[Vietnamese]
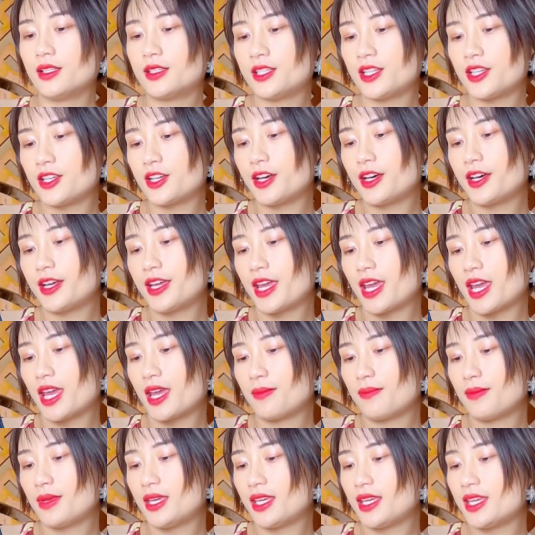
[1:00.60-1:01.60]
chị ơi
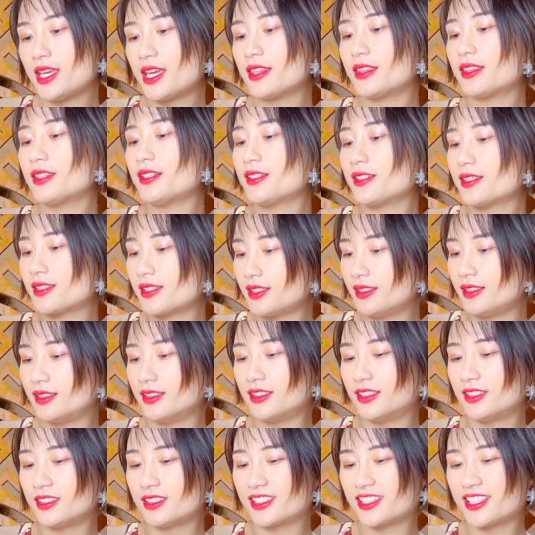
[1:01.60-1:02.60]
em bị nghiện tự
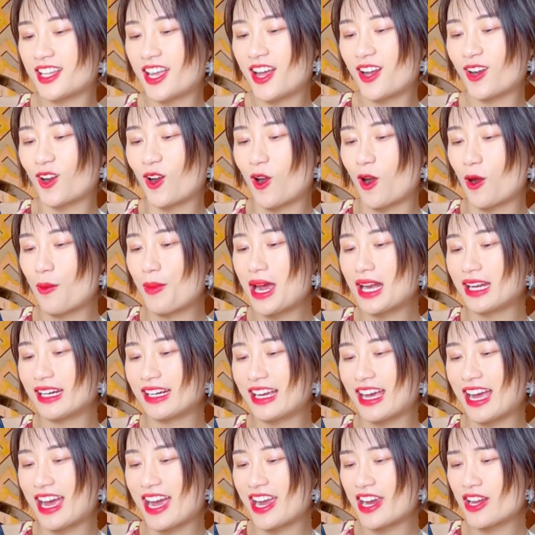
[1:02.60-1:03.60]
xử giờ có bạn
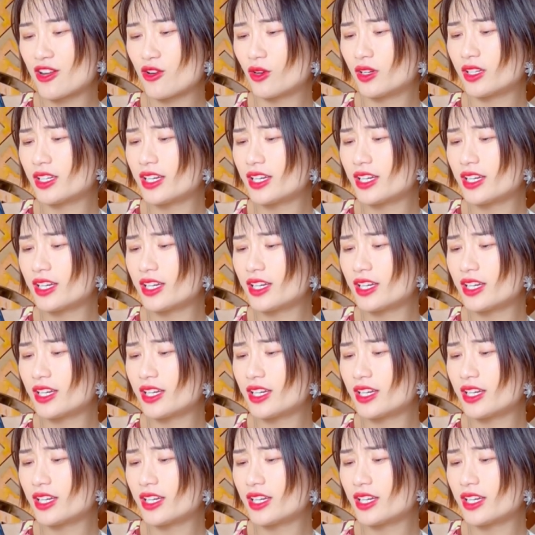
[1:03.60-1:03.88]
gái nó